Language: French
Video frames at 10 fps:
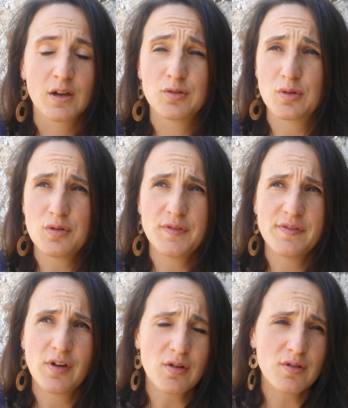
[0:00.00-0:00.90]
sur le
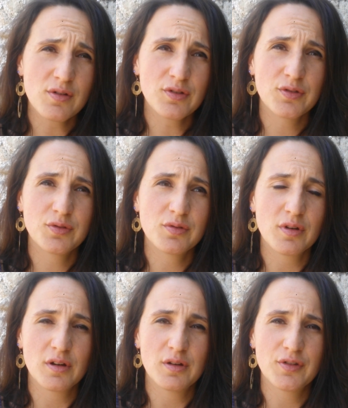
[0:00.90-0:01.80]
vivant,
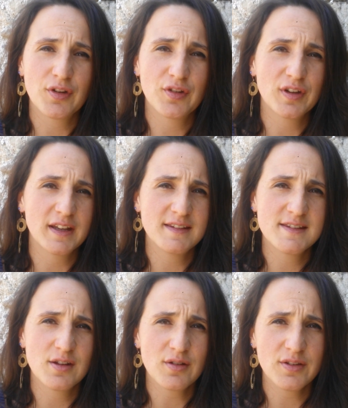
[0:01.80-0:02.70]
sur le sens de notre
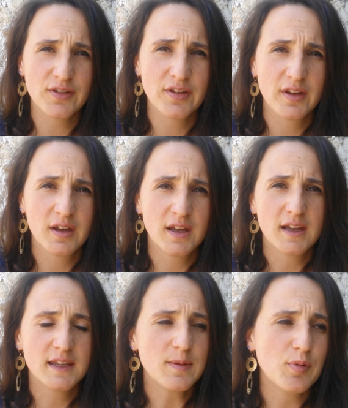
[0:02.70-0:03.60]
existence.
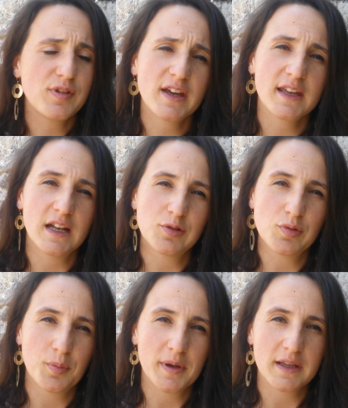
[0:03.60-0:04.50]
Qui peut dire qu'il a
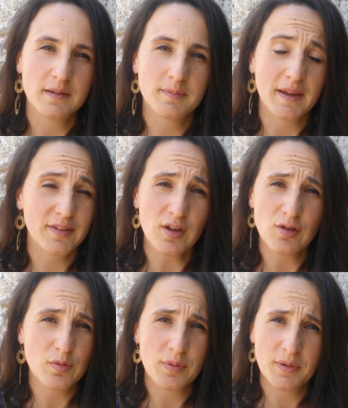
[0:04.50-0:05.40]
tout compris
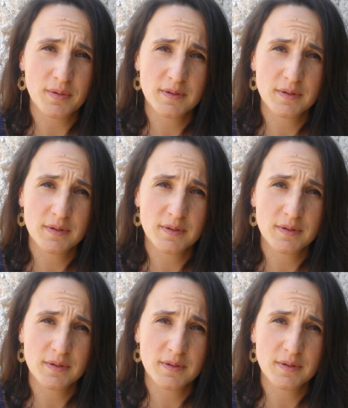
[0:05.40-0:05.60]
Personne ne peut.